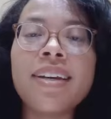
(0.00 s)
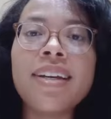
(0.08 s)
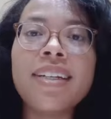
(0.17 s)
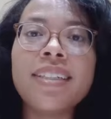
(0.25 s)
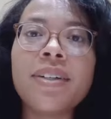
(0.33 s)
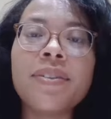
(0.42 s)

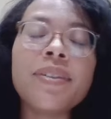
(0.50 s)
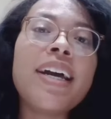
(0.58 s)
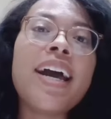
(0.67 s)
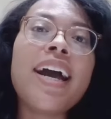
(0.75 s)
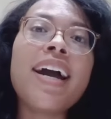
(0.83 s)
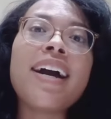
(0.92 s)
Então,
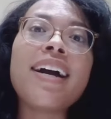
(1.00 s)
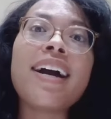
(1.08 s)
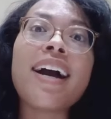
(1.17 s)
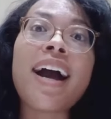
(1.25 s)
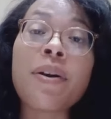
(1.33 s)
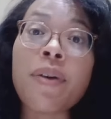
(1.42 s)

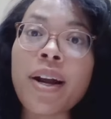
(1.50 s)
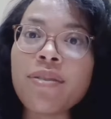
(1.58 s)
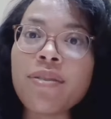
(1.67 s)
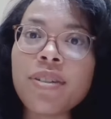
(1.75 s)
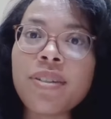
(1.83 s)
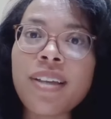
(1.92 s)
aguardo
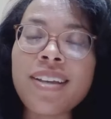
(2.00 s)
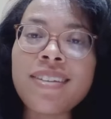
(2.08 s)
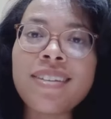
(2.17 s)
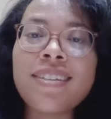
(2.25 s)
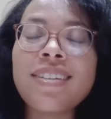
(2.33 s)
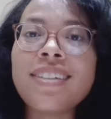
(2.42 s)

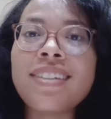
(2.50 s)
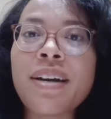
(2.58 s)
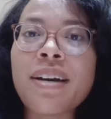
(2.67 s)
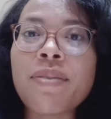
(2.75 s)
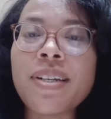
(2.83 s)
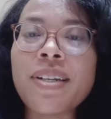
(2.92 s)
vocês na
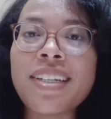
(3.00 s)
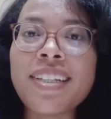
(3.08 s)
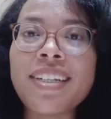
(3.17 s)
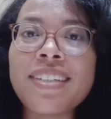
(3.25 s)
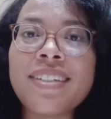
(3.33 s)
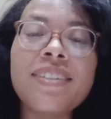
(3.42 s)

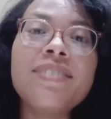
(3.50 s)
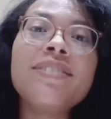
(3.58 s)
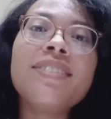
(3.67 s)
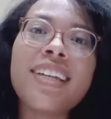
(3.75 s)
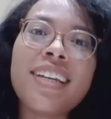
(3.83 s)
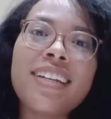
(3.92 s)
apresentação
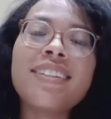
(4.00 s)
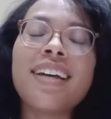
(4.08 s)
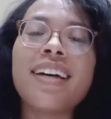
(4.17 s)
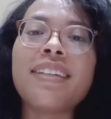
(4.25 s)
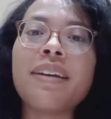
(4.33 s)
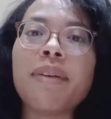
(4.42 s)
e
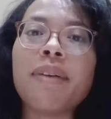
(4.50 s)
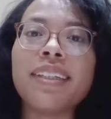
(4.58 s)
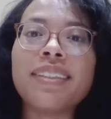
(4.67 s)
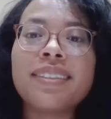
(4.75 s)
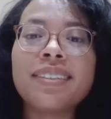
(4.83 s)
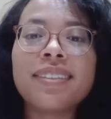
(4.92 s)
até
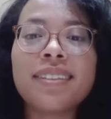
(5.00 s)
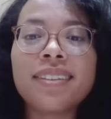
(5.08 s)
mais.